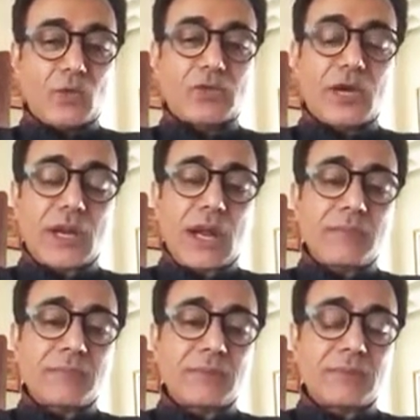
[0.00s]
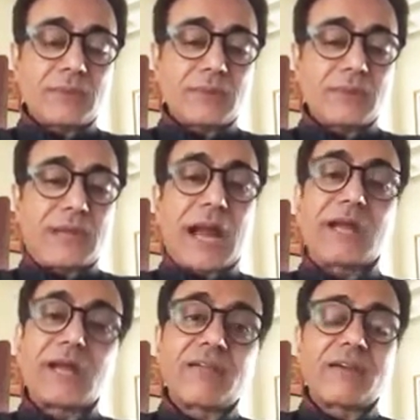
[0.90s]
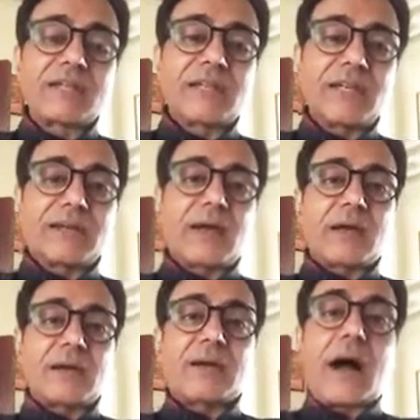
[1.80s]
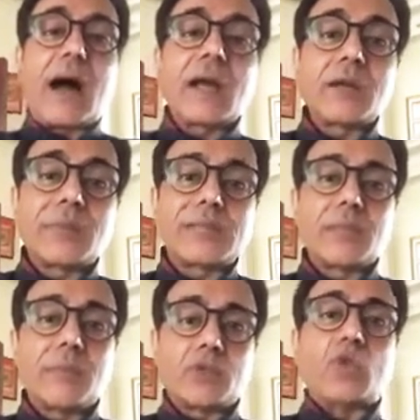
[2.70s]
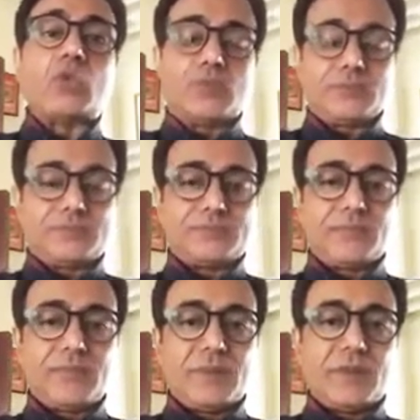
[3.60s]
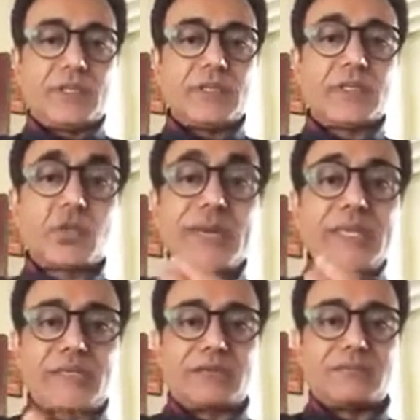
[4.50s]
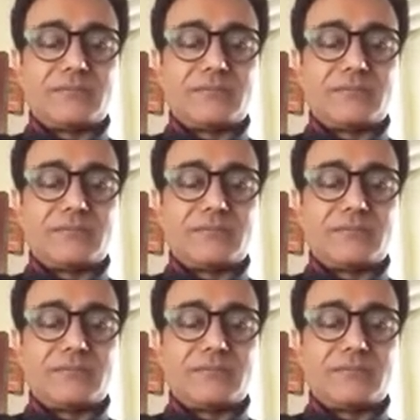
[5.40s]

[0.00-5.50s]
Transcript: उसका नाम खांडव इसलिए था कि खांड मतलब मधु स्वीट